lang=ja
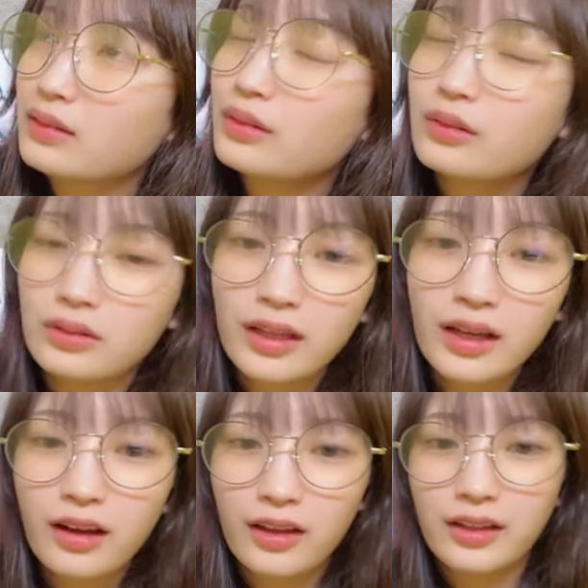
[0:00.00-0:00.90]
そうなん
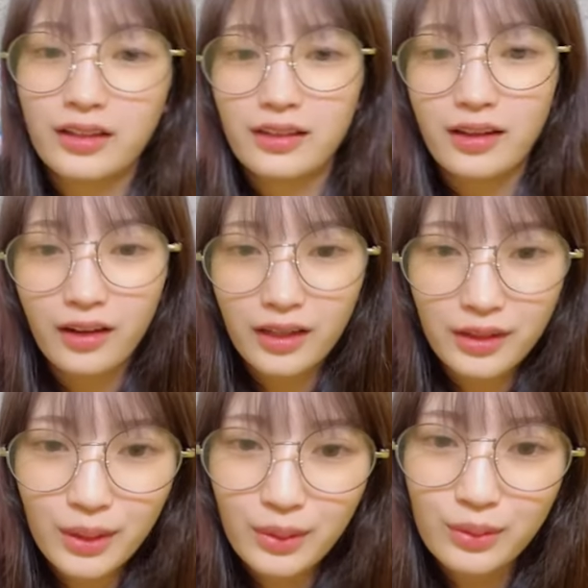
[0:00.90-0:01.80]
かね出かけ
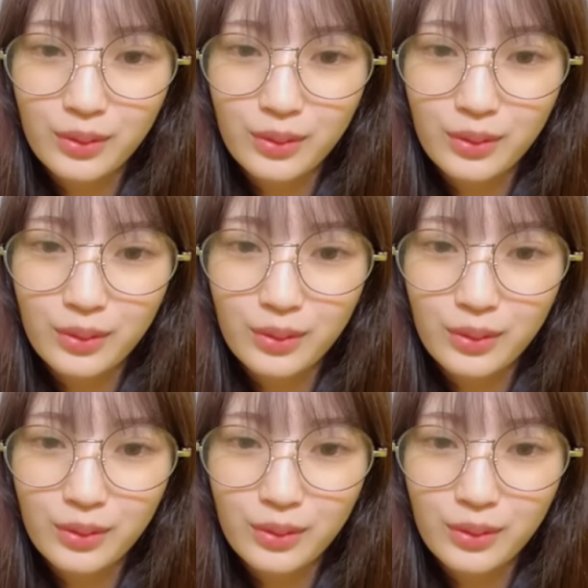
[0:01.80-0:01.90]
てる